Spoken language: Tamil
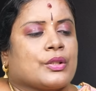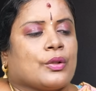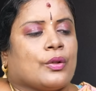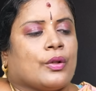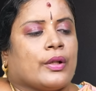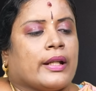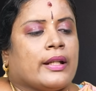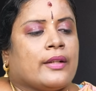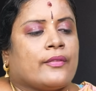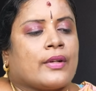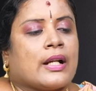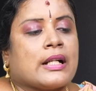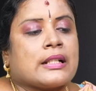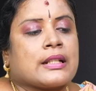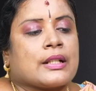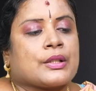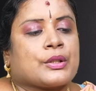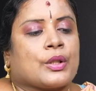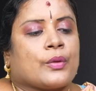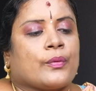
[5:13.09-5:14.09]
ஸோ
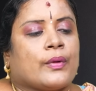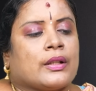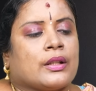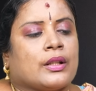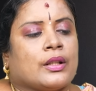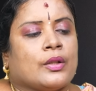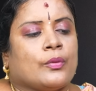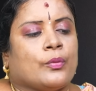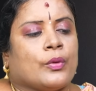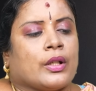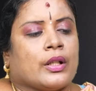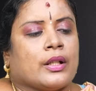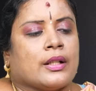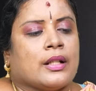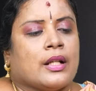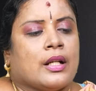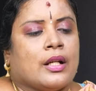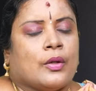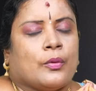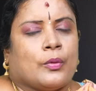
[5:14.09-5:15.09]
இன்ஃப்ராஸ்ட்ரக்சர் வந்து ஒரு
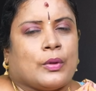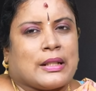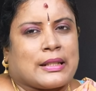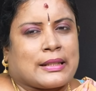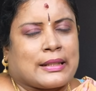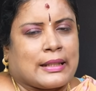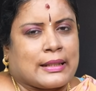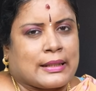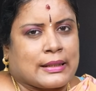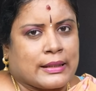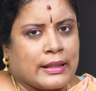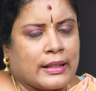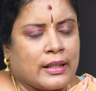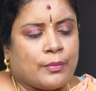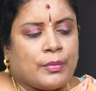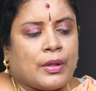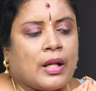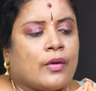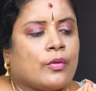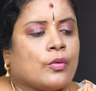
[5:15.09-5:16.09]
ஒரு
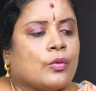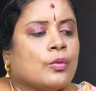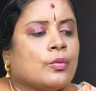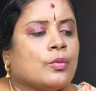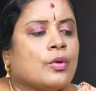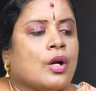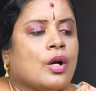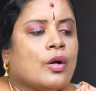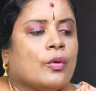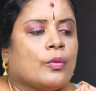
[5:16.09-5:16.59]
சஸ்டைனபிளாகவும்